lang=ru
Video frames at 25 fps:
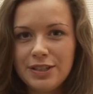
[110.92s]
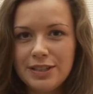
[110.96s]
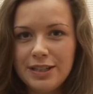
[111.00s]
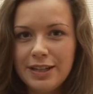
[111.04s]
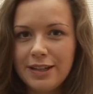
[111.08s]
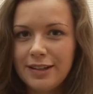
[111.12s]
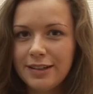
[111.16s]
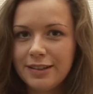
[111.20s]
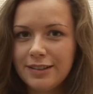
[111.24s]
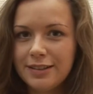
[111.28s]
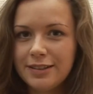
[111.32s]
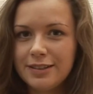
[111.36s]

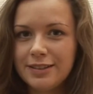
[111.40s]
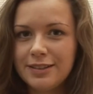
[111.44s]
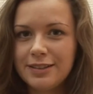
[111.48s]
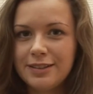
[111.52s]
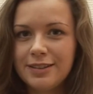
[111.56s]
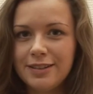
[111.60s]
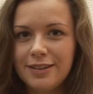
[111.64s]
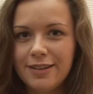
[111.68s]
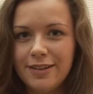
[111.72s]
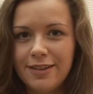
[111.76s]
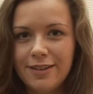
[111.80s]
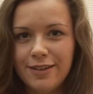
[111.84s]
деятельность
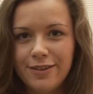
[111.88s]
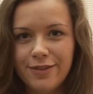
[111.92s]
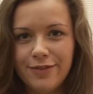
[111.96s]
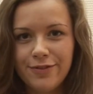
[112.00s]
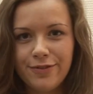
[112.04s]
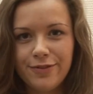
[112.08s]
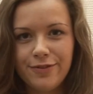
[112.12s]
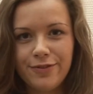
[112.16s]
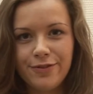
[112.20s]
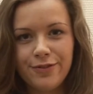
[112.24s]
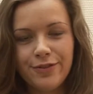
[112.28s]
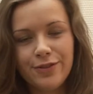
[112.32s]
э,
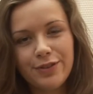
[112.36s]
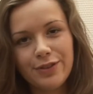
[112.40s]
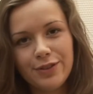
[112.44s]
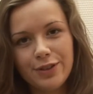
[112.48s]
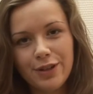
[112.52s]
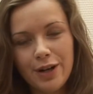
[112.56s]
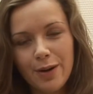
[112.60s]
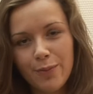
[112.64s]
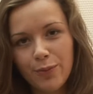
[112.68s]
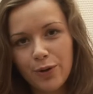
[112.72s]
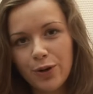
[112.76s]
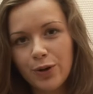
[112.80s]
в
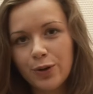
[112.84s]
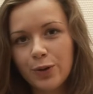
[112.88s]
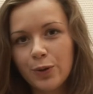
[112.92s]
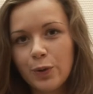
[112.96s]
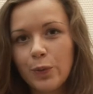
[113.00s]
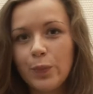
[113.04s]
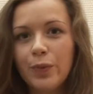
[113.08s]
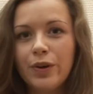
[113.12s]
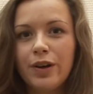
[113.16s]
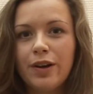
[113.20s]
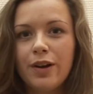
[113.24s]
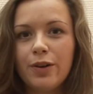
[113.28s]
рамках
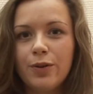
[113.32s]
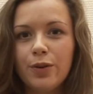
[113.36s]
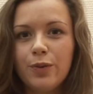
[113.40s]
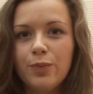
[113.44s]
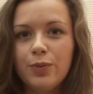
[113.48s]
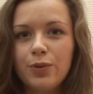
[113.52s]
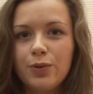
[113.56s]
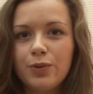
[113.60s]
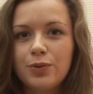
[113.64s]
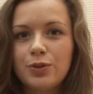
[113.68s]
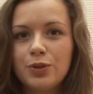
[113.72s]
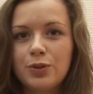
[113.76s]
клуба
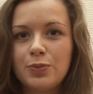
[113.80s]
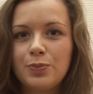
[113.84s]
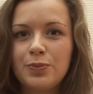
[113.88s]
«Экономикус»